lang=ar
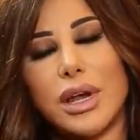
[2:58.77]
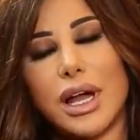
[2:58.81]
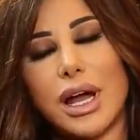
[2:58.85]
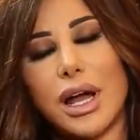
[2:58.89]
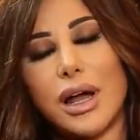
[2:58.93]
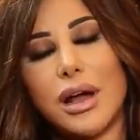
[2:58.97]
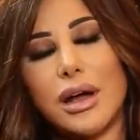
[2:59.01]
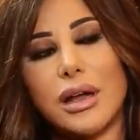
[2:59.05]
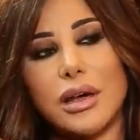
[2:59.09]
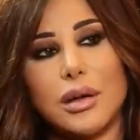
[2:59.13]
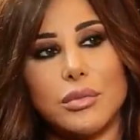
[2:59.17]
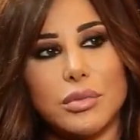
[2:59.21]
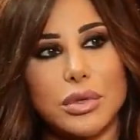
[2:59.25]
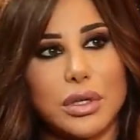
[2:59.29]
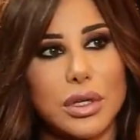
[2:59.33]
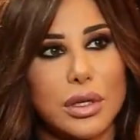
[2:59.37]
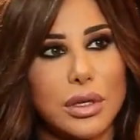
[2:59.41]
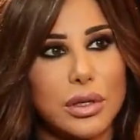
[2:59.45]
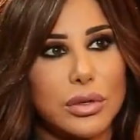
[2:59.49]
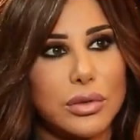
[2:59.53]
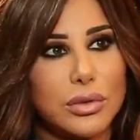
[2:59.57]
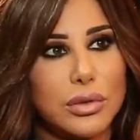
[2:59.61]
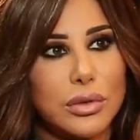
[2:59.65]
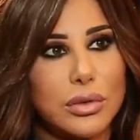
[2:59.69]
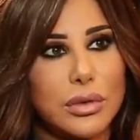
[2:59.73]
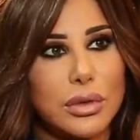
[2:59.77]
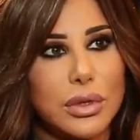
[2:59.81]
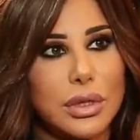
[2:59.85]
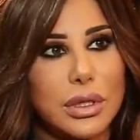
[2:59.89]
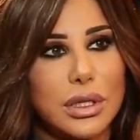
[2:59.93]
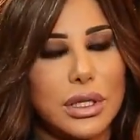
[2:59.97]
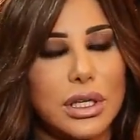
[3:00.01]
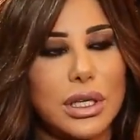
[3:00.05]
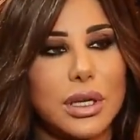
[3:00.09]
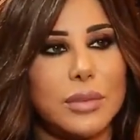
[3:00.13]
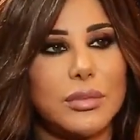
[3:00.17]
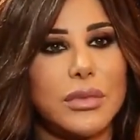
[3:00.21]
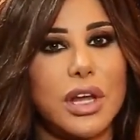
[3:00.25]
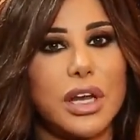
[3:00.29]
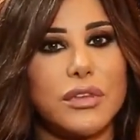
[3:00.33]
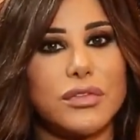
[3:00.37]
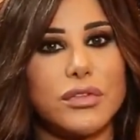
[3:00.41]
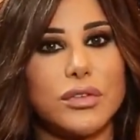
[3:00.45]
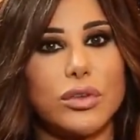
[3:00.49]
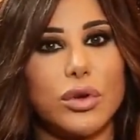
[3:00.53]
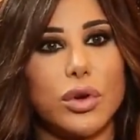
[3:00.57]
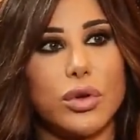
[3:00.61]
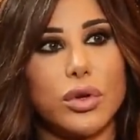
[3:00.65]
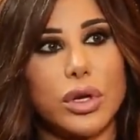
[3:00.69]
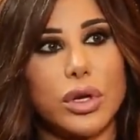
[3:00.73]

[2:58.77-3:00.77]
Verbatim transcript: العالم كله نحن بنعرف انه